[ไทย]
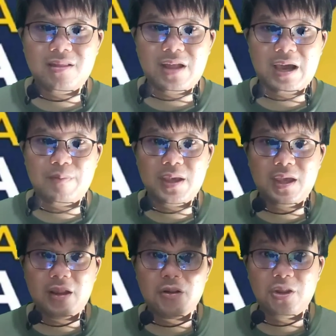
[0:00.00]
XRP
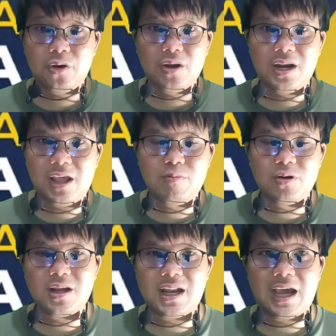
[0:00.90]
โดนลิสต์บ
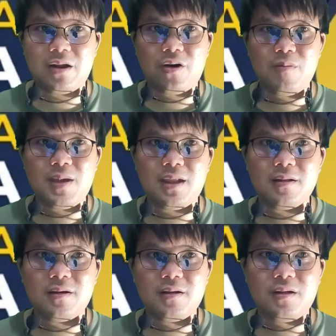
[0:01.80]
นกระดานคอยเบส
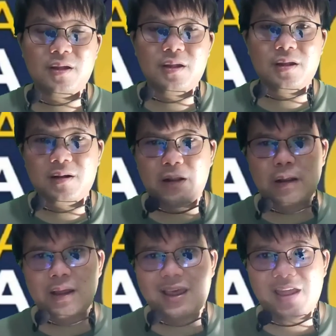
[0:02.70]

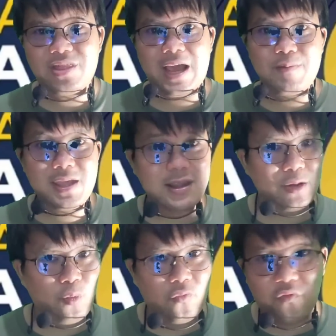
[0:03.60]
XRP จะ
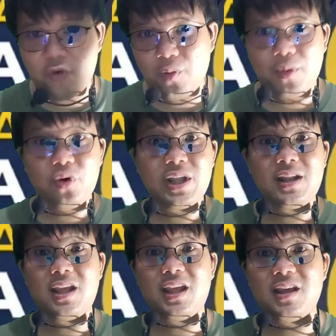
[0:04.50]
ถูกโฟโมทั
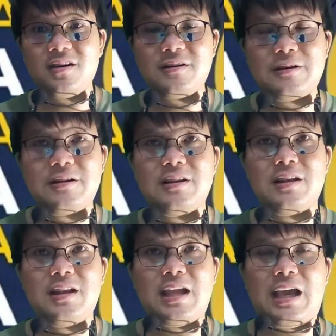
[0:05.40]
นที
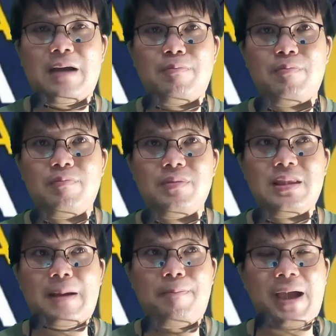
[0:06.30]
นะครับ
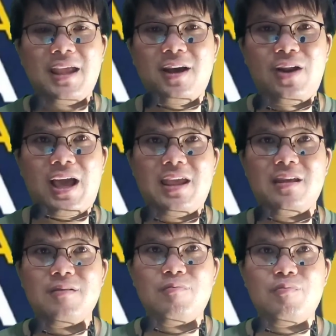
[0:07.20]
จะไปเท่าไหร่
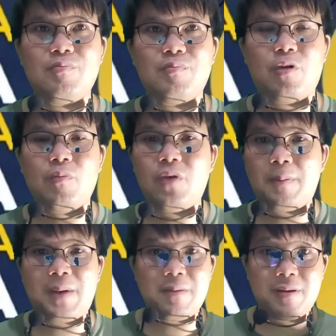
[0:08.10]
ผมว่า
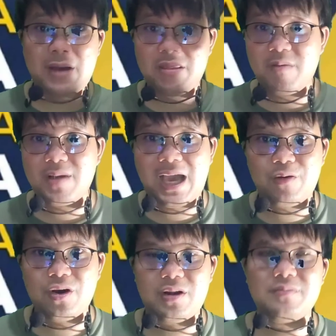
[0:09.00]
ไปประมาณ
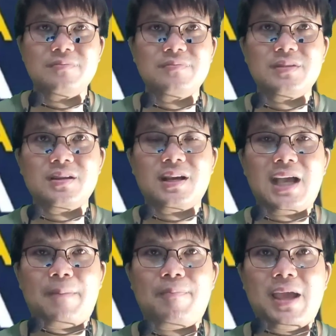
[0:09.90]
$19
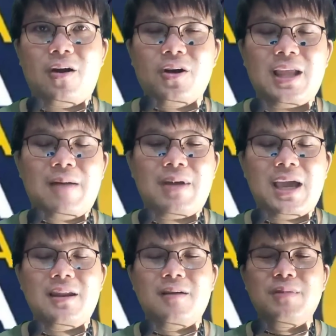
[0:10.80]
กลับไปออลไทม์ไฮ
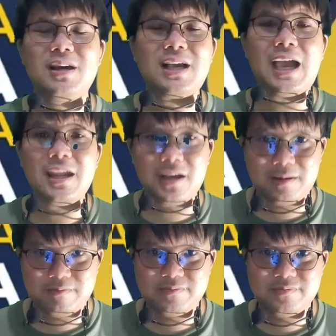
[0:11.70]
เดิมหรือใกล้เดิ
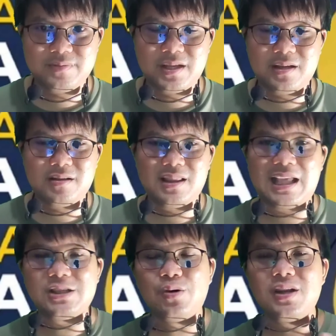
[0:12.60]
ม
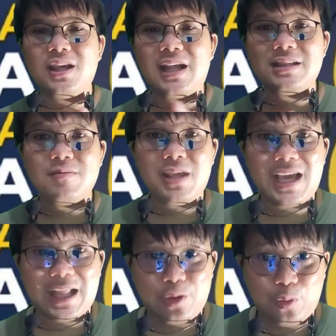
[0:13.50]
และช่วงนี้น่าจะมี
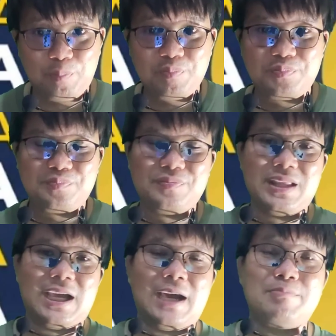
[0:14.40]
การทุบ
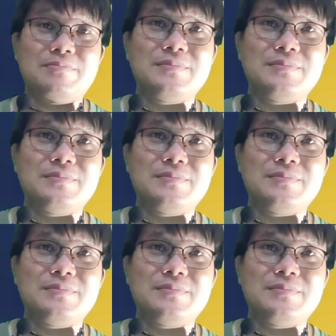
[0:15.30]
นะครับ